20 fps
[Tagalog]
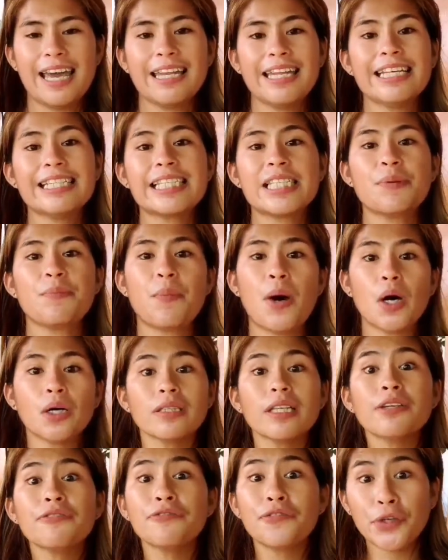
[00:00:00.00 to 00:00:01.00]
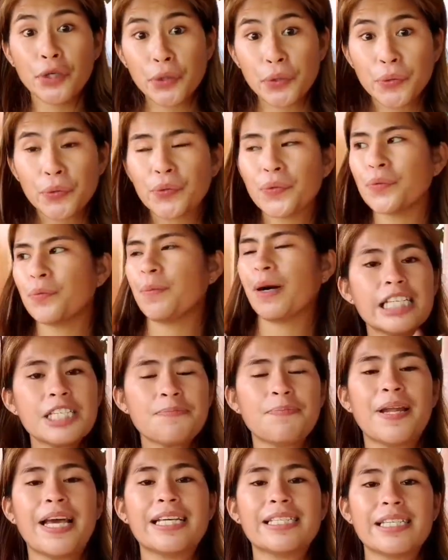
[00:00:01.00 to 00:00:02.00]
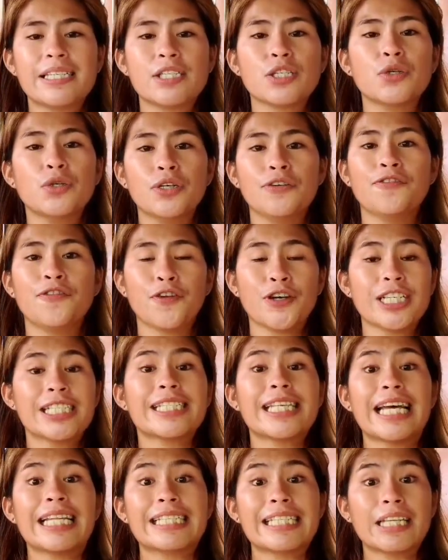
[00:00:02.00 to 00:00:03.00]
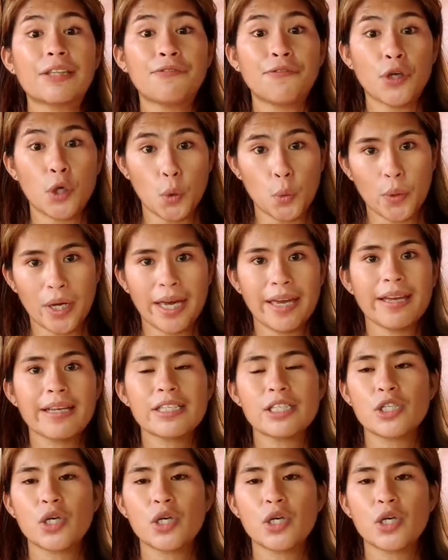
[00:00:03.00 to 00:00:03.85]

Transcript: and it's a mountain view. This place is good for sunset viewing.